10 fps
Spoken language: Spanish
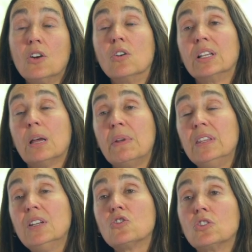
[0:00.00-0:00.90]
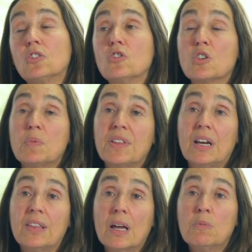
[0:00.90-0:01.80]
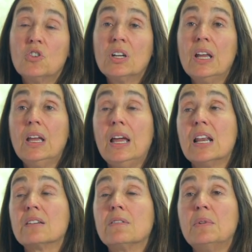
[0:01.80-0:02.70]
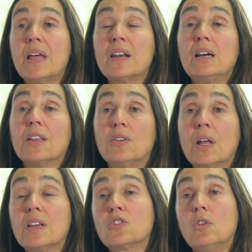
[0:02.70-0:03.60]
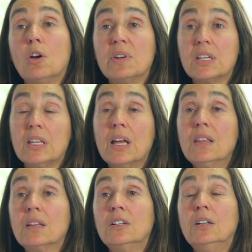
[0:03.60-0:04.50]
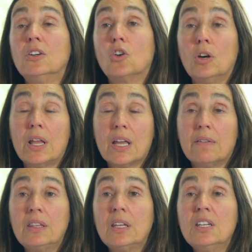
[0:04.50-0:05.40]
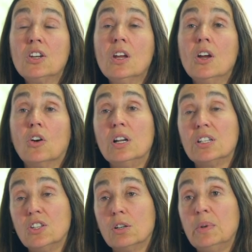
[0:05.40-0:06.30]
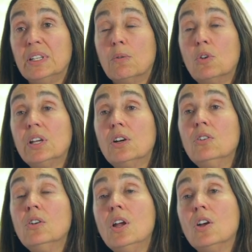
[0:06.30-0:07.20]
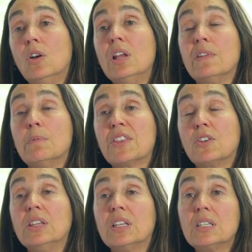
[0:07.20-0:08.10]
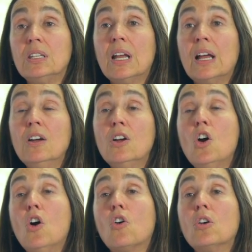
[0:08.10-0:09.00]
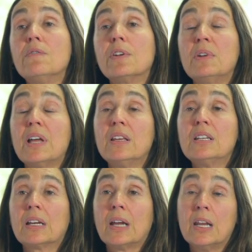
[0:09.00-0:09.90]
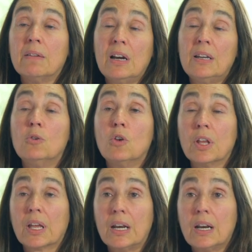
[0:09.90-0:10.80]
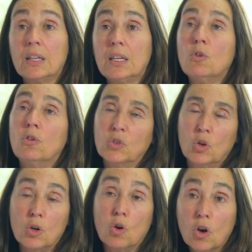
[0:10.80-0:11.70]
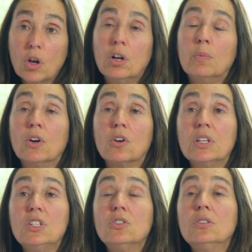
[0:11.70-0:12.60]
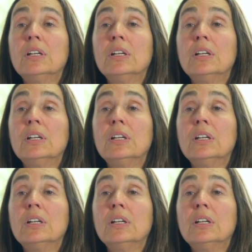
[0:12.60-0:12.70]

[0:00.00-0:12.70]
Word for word: Concretamente, nosotros nos especializamos en las enfermedades relacionadas con la obesidad, con la diabetes, con el síndrome metabólico, con la inflamación intestinal o con enfermedades que a nivel neurodegenerativo o neurológico, mejor dicho,